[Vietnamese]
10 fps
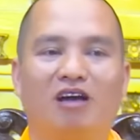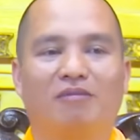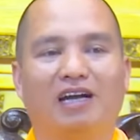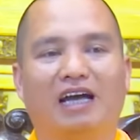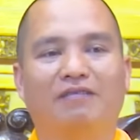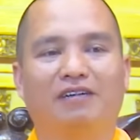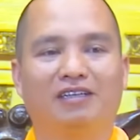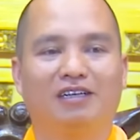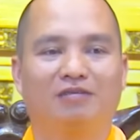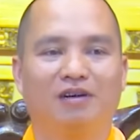một cái về
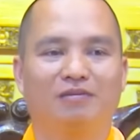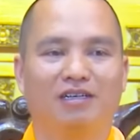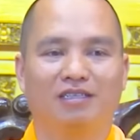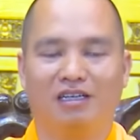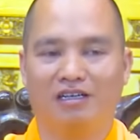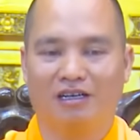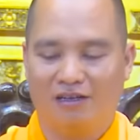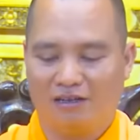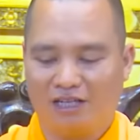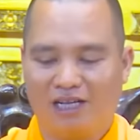thượng phẩm thượng sinh.
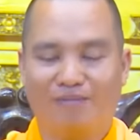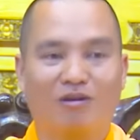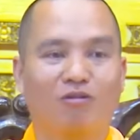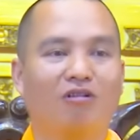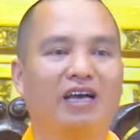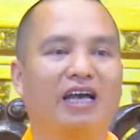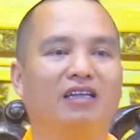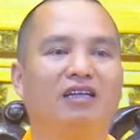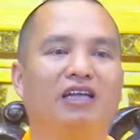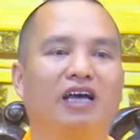Thế mà cũng có kẻ
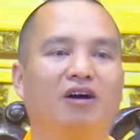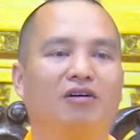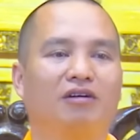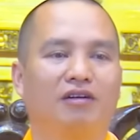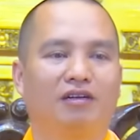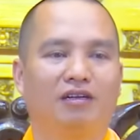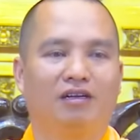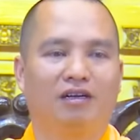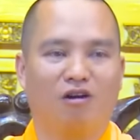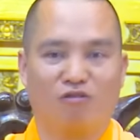tin theo.
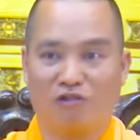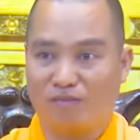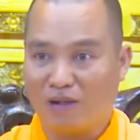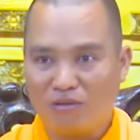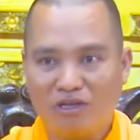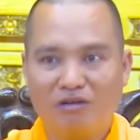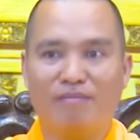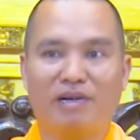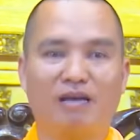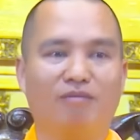Học Phật bao nhiêu
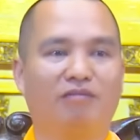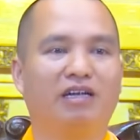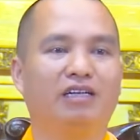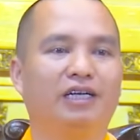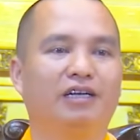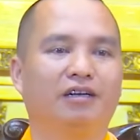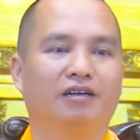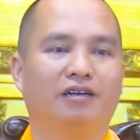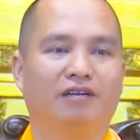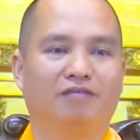năm nay mà vẫn gì,
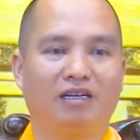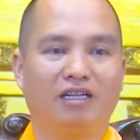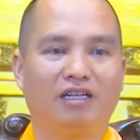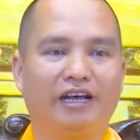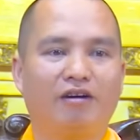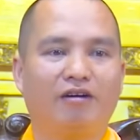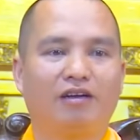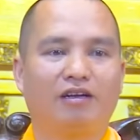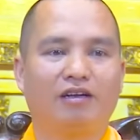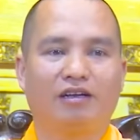vẫn tin theo.
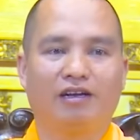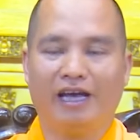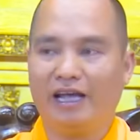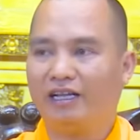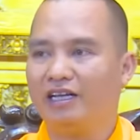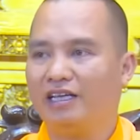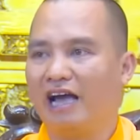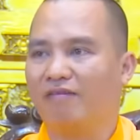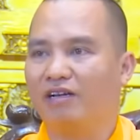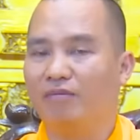Nghe thầy
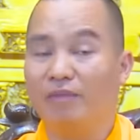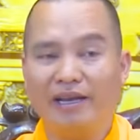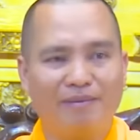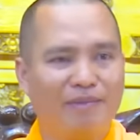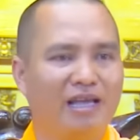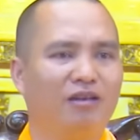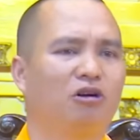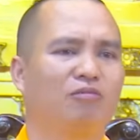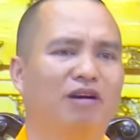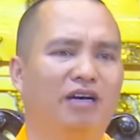giảng phải đến mấy năm nay
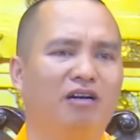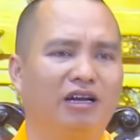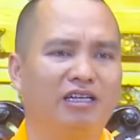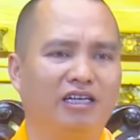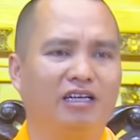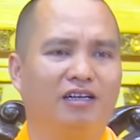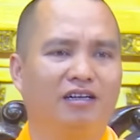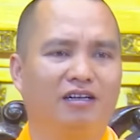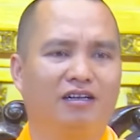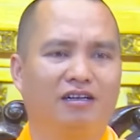rồi mà vẫn còn gì,
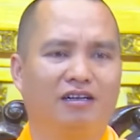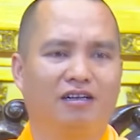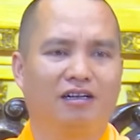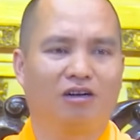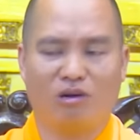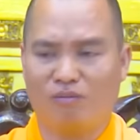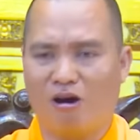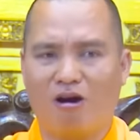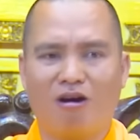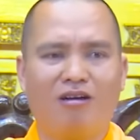còn
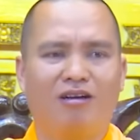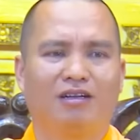bỏ